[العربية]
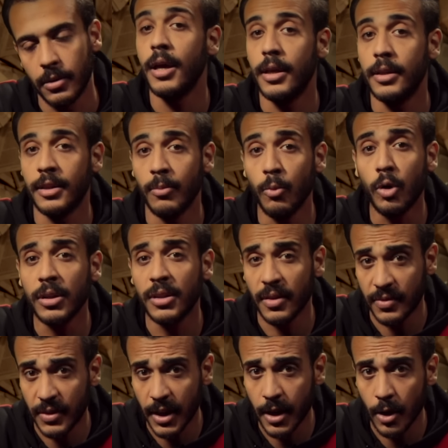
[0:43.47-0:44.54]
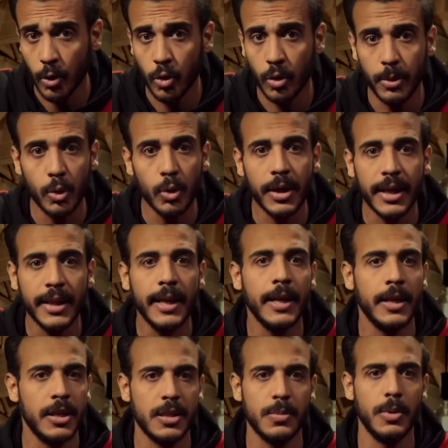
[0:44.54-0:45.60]
انت ممكن تفتكر انه بيقول كده
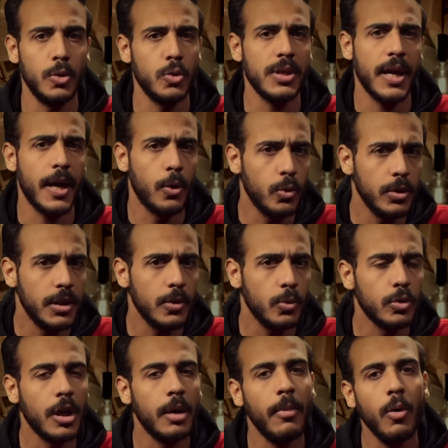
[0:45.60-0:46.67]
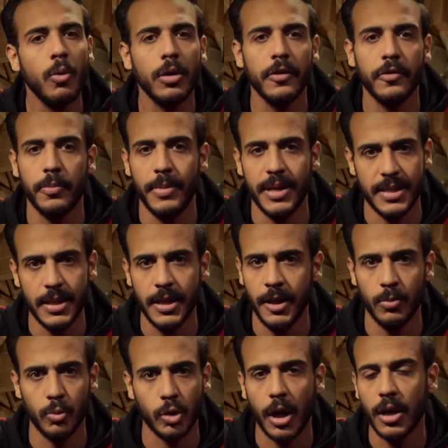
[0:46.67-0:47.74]
لان سبينوزا يهودي وده موقف مسيحي
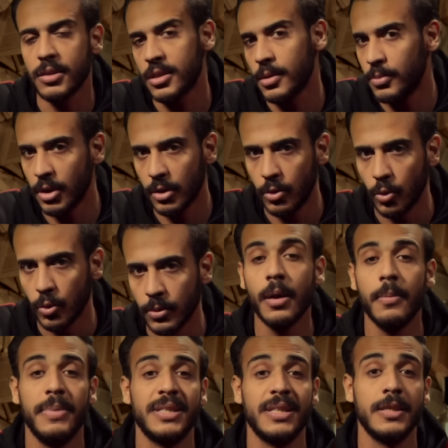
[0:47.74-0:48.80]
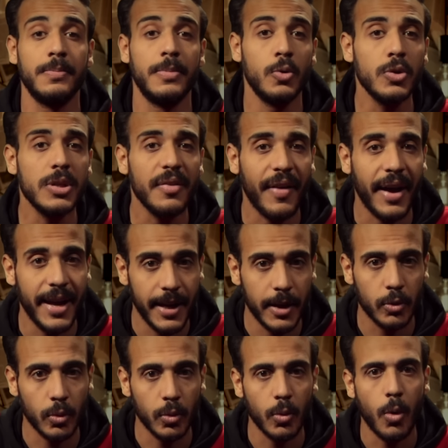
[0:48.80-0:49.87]
متعصب ضده بس سبينوزا في
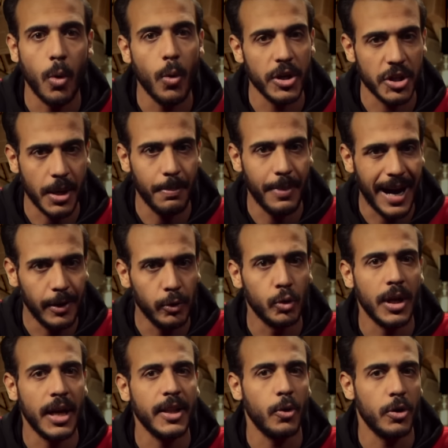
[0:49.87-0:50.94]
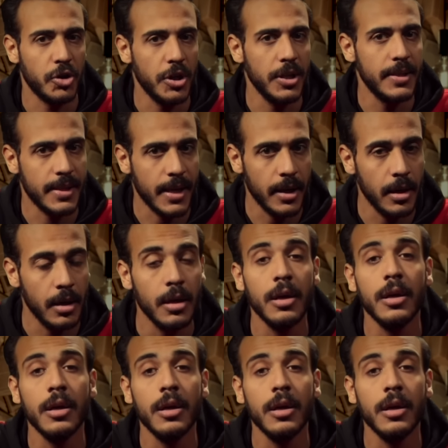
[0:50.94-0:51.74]
حياته وهو شاب عنده 23 سنه